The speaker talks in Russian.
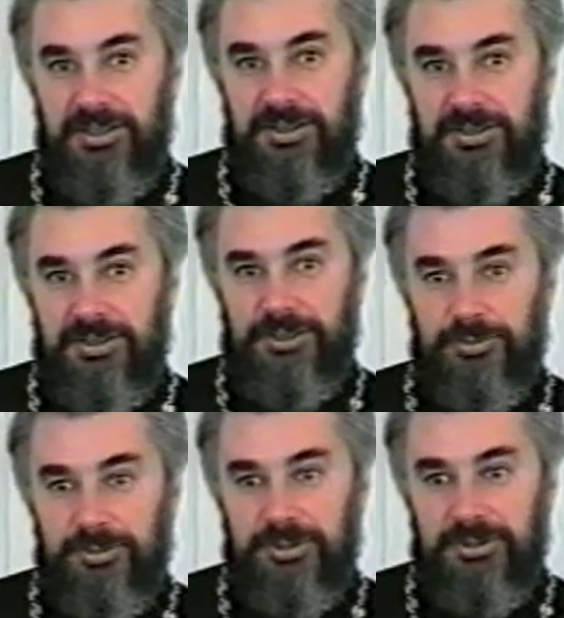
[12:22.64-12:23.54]
а,
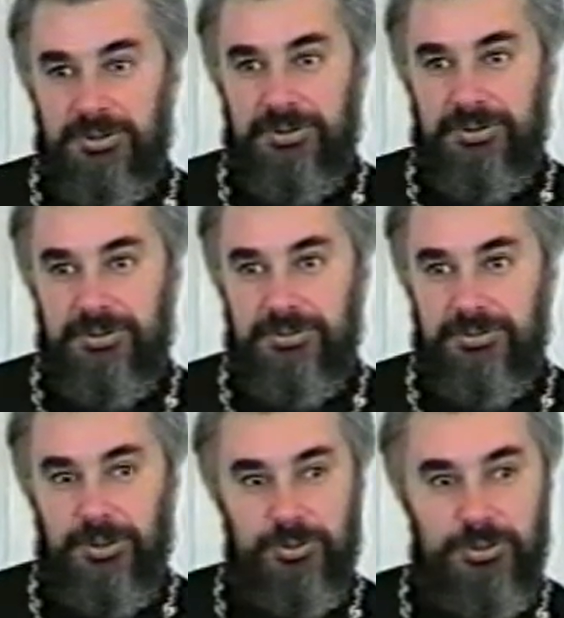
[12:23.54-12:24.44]
которая
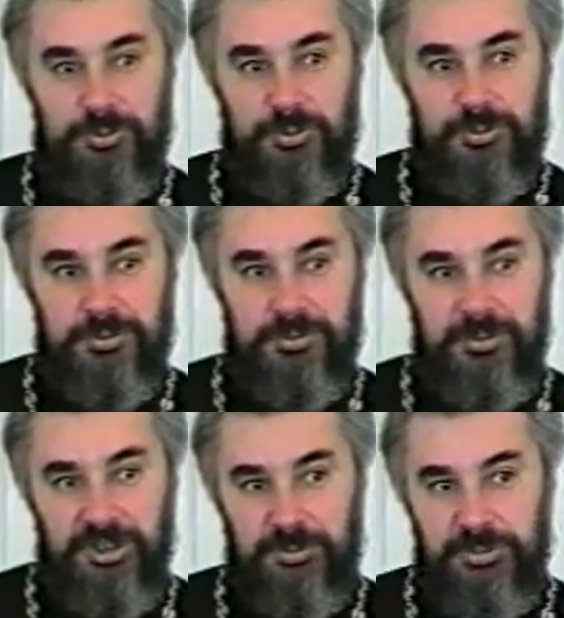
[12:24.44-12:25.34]
дает ему
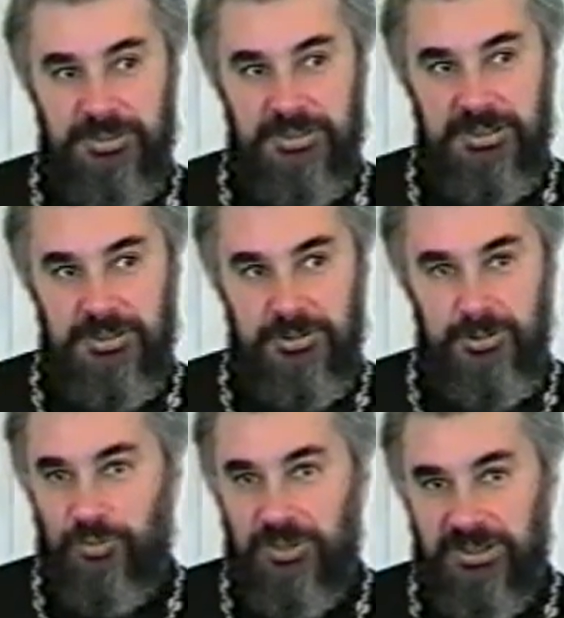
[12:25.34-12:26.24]
крепость,
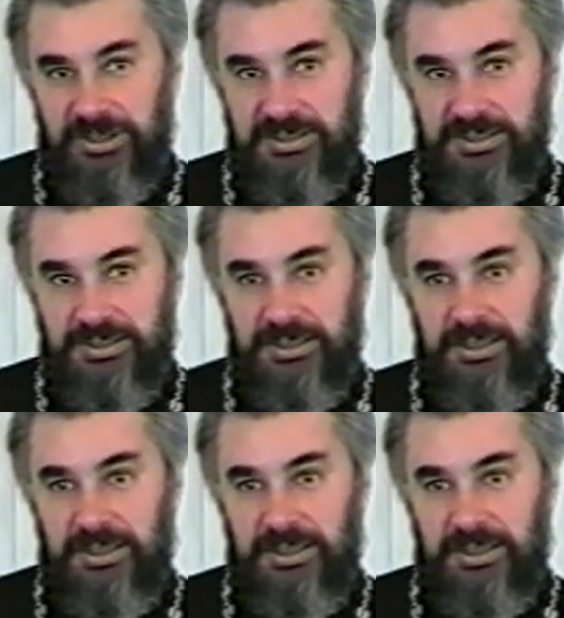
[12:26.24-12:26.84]
уверенность